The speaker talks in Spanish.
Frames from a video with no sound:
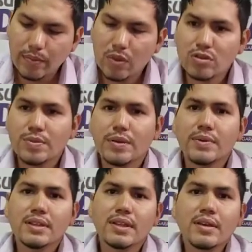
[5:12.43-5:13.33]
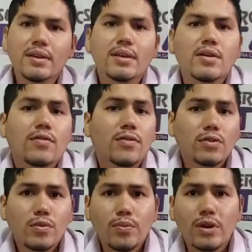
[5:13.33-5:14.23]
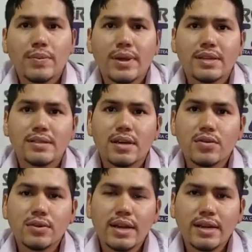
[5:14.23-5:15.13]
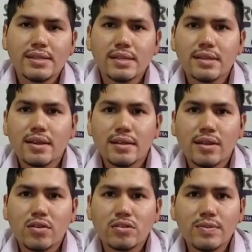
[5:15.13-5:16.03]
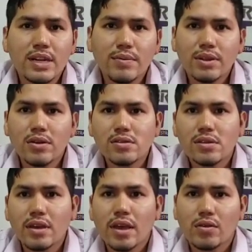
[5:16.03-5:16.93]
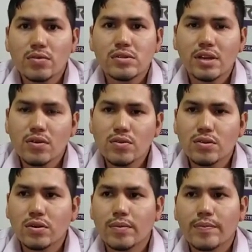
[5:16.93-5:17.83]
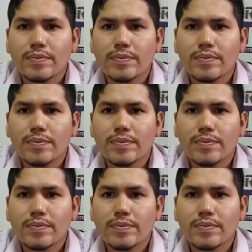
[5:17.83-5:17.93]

nos permite fotopolimerizar una resina de 2 milímetros en un segundo.